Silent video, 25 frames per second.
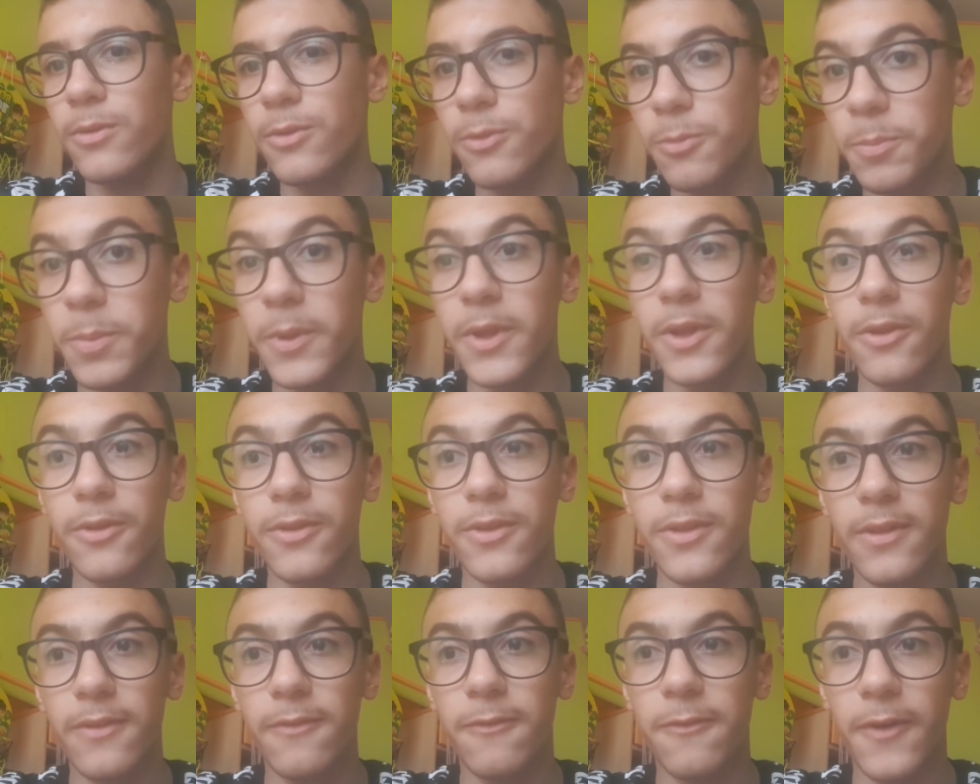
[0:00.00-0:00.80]
Spero
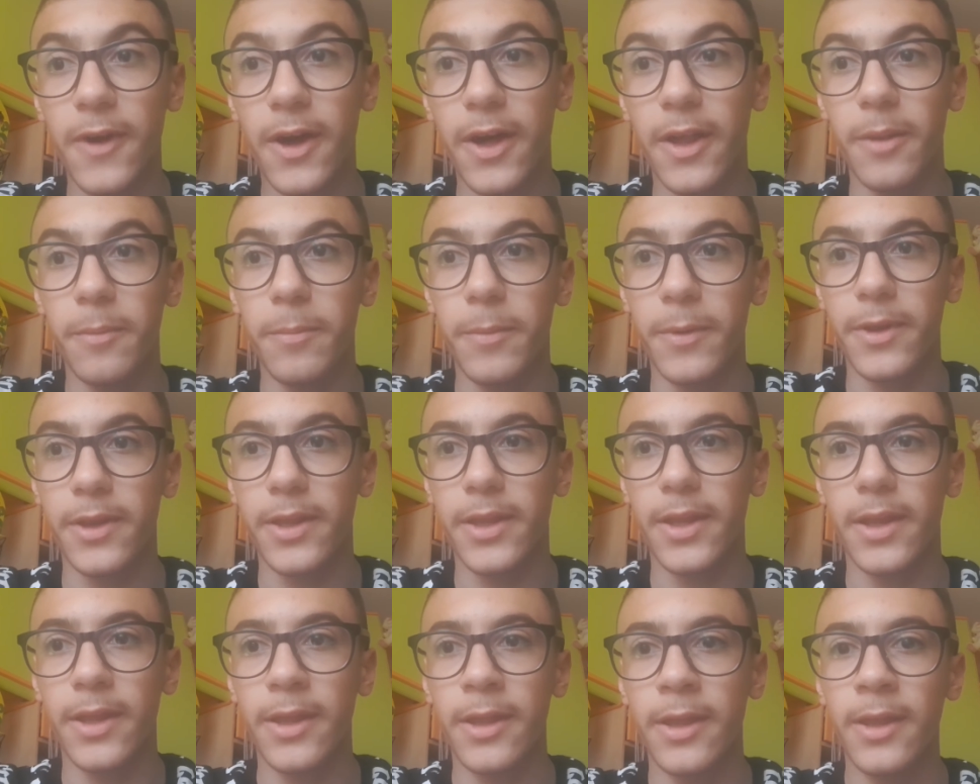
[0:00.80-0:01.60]
di fare
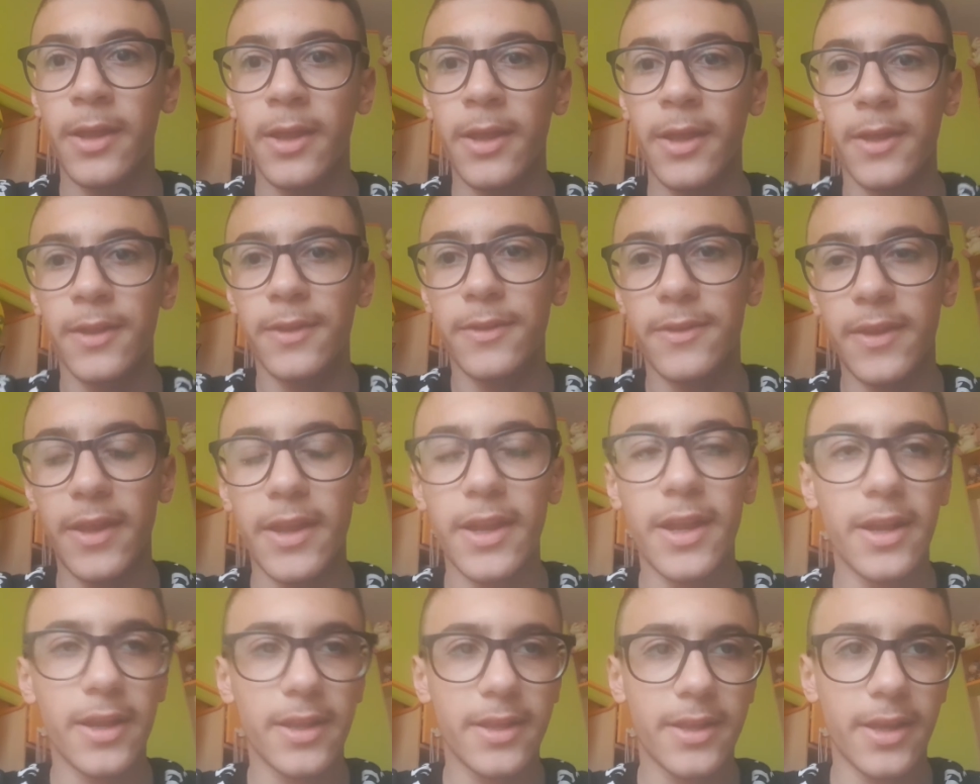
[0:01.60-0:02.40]
perché se
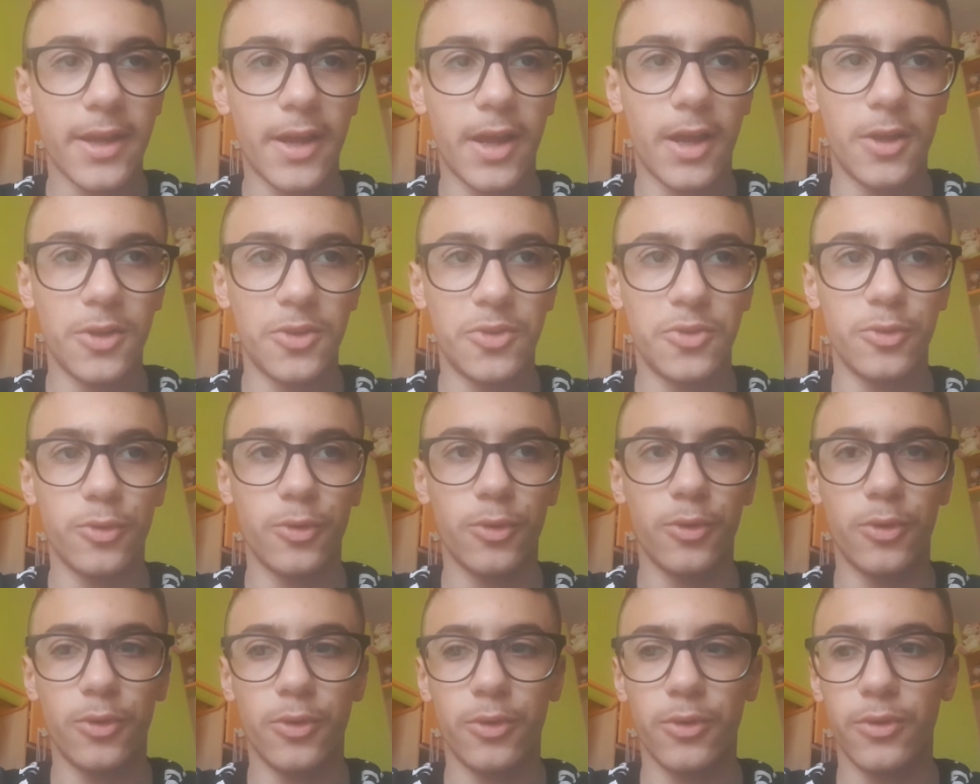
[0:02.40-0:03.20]
nel
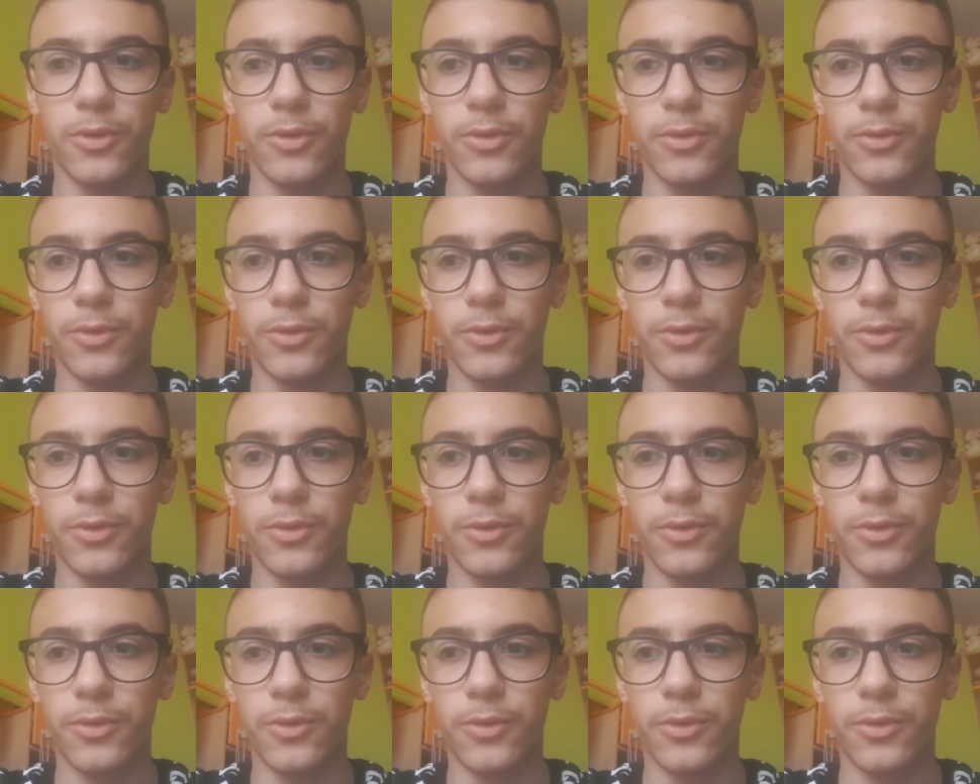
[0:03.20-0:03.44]
caso